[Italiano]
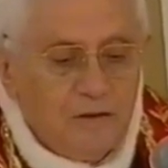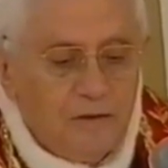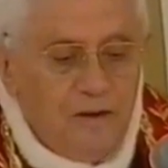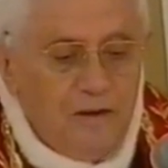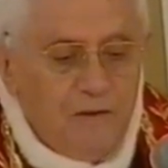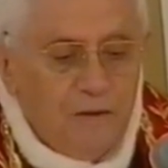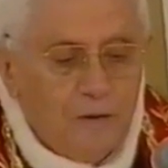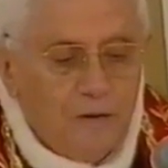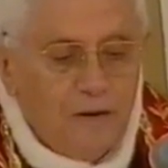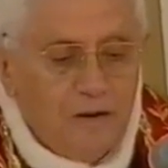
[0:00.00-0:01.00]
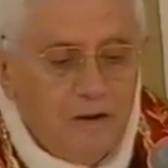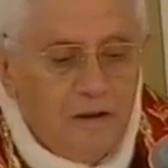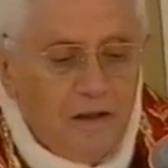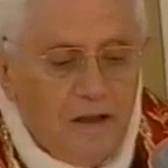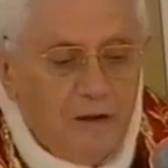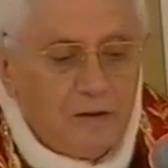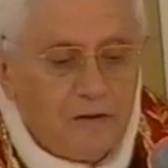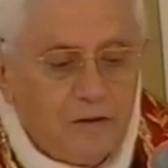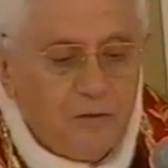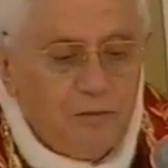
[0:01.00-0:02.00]
Vivo
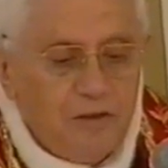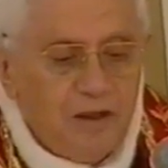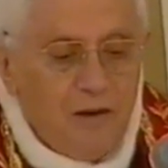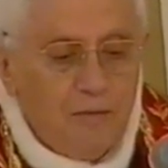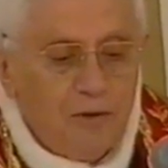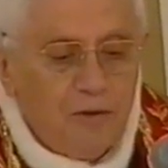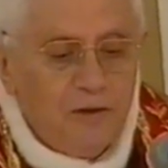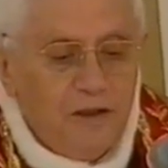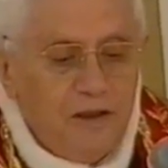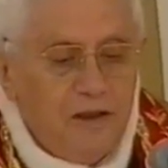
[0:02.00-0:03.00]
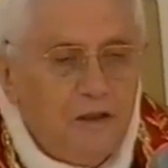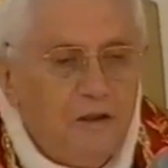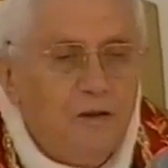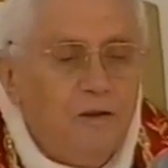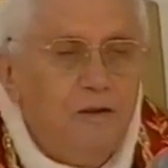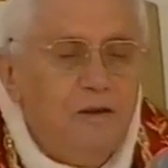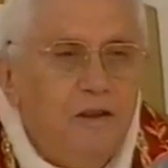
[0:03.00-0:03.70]
autem jam non ego,